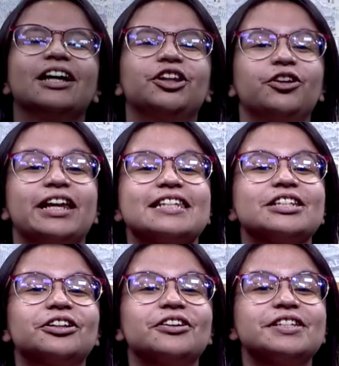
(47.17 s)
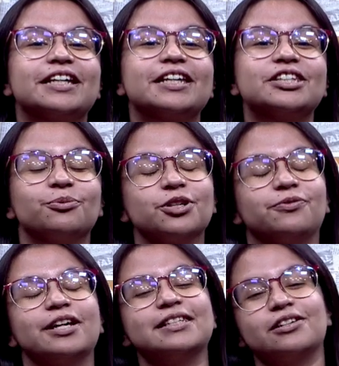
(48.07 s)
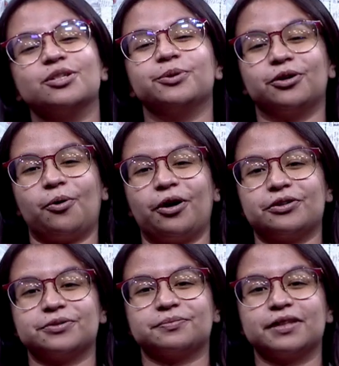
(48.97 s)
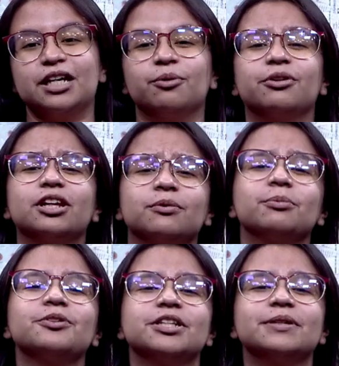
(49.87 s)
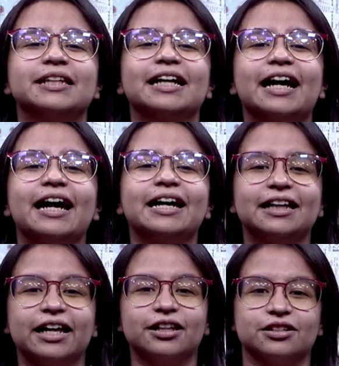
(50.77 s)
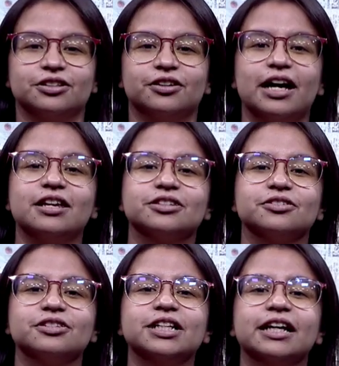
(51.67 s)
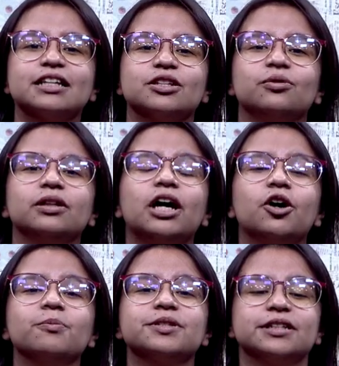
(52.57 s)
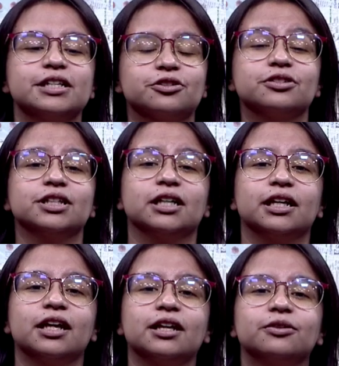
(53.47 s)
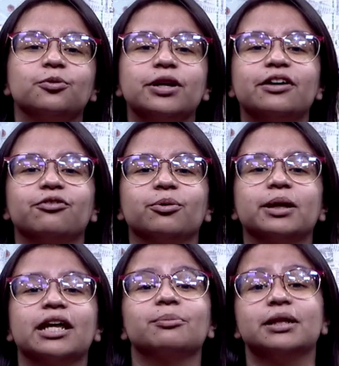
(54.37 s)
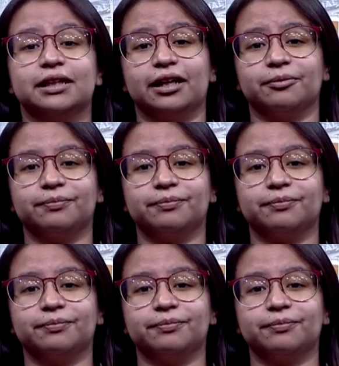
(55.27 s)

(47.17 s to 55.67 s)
Todas y todos aquí somos fans de los videojuegos, pero debemos evitar caer en la adicción a estos, ya que según la OMS ya es considerada una enfermedad mental.